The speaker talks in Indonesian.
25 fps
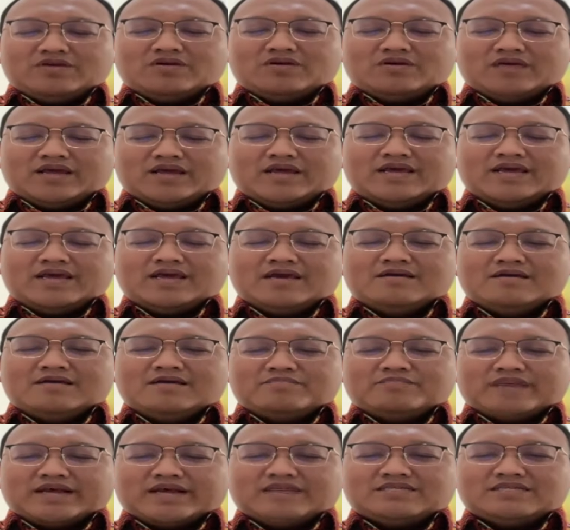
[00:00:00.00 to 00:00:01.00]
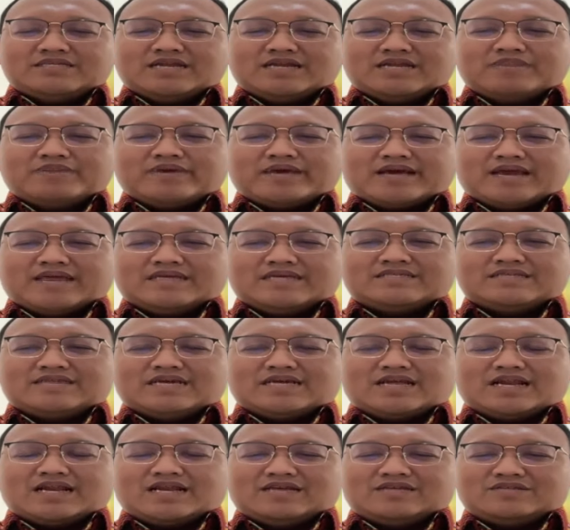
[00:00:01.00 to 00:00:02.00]
oleh Presiden PKS
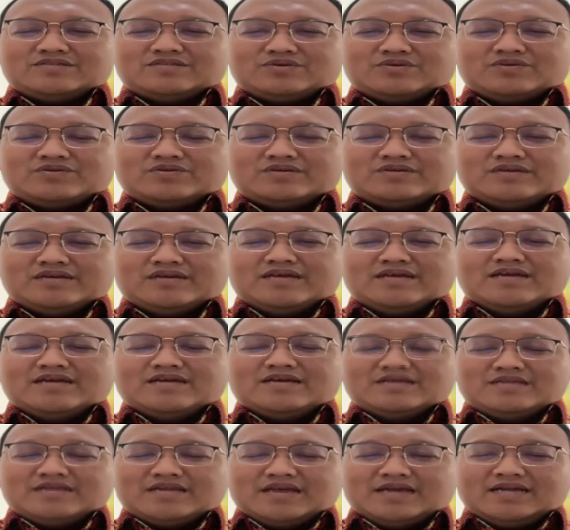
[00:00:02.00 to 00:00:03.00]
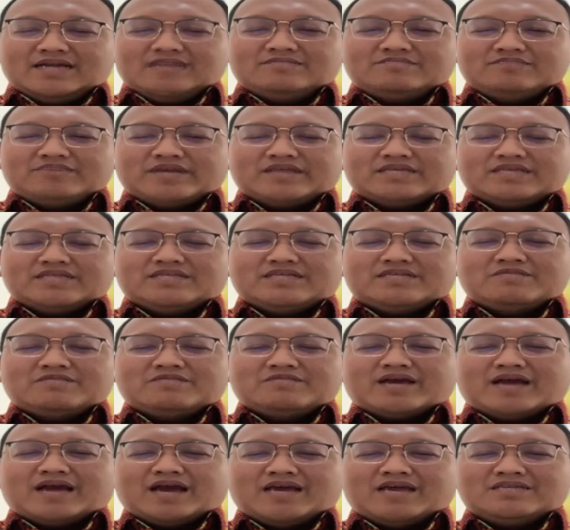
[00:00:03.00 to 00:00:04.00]
secara langsung. Dan Presiden
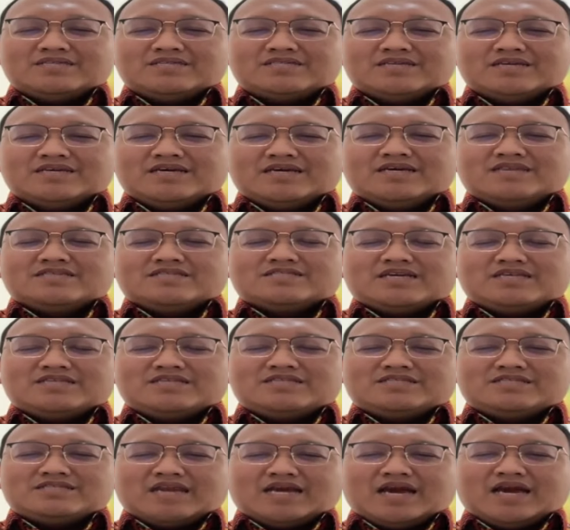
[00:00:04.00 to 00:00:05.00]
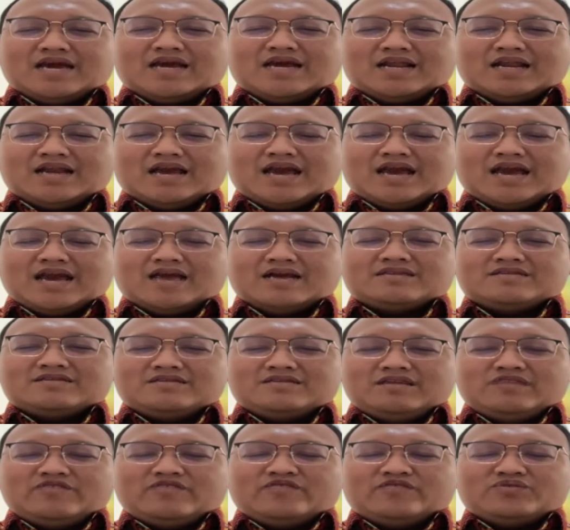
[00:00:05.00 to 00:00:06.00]
PKS secara
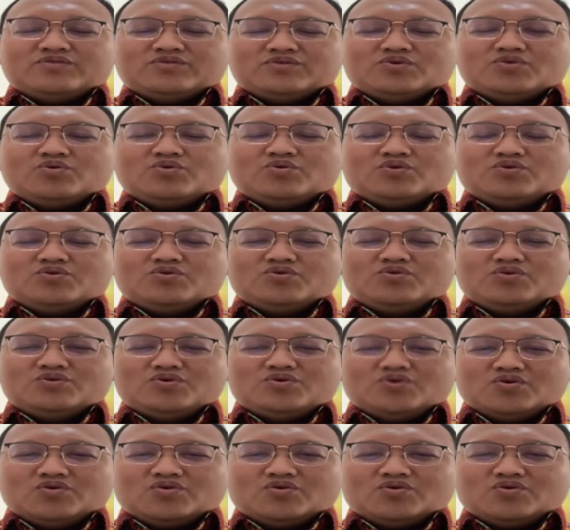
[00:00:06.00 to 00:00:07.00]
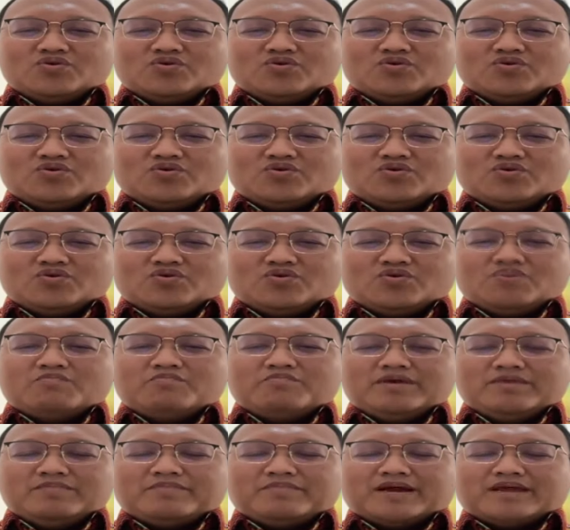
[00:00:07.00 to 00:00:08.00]
aktif turun gunung
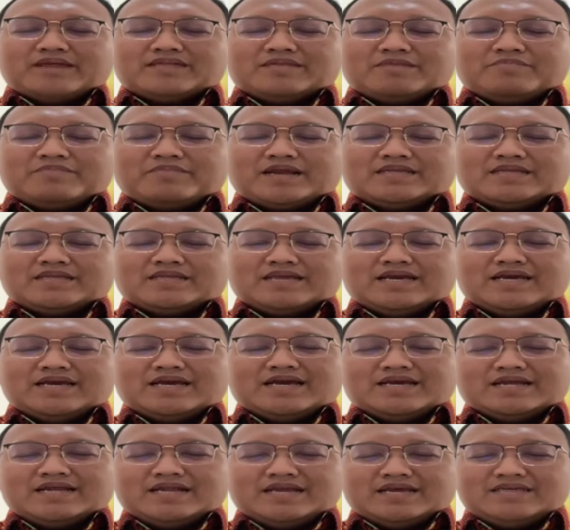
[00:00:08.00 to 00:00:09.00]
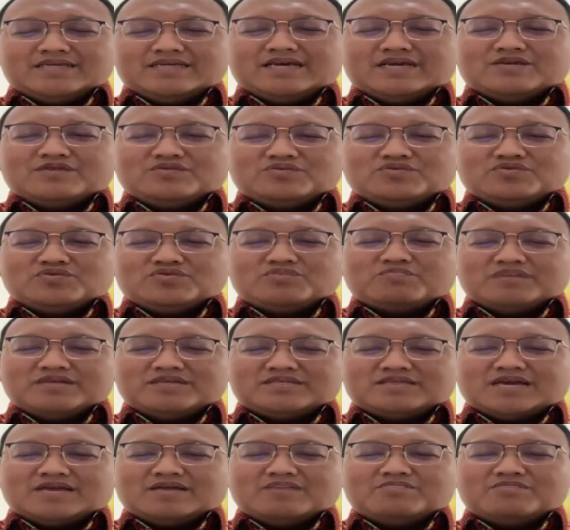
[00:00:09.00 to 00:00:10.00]
melobi partai-partai yang lainnya untuk
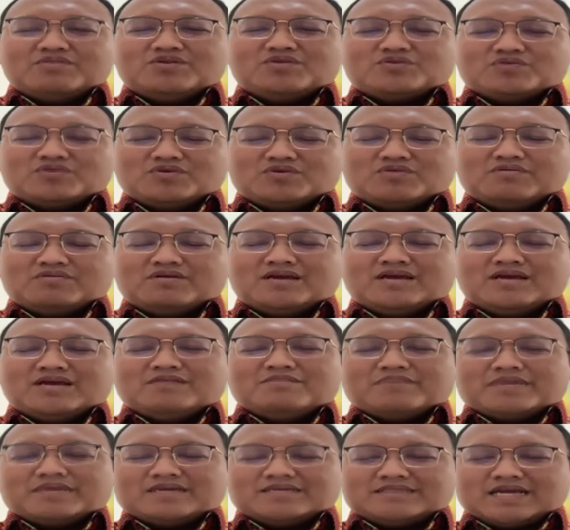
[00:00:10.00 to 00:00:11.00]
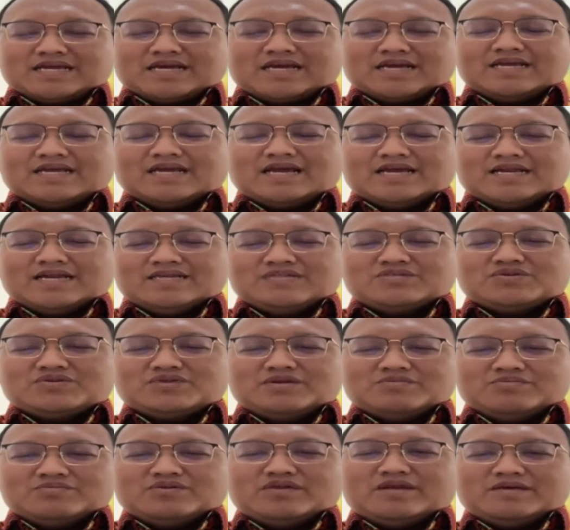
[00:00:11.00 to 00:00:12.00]
bisa mendukung pasangan Anies
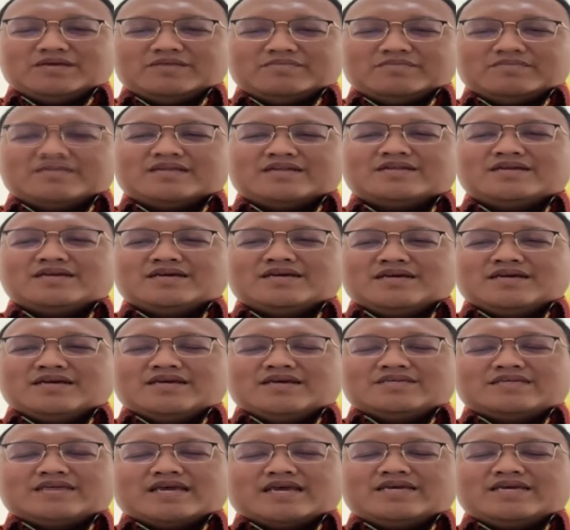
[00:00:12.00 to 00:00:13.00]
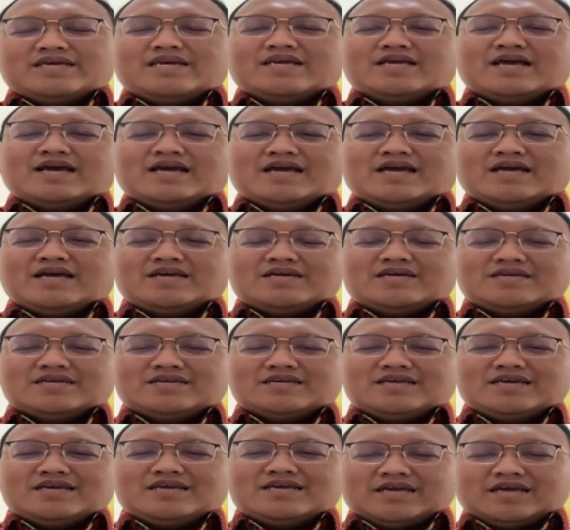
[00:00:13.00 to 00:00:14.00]
Sohibul Iman. Saya kira
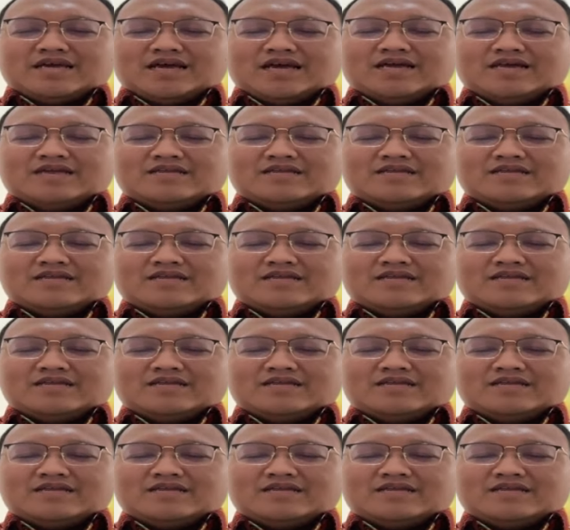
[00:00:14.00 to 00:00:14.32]
kita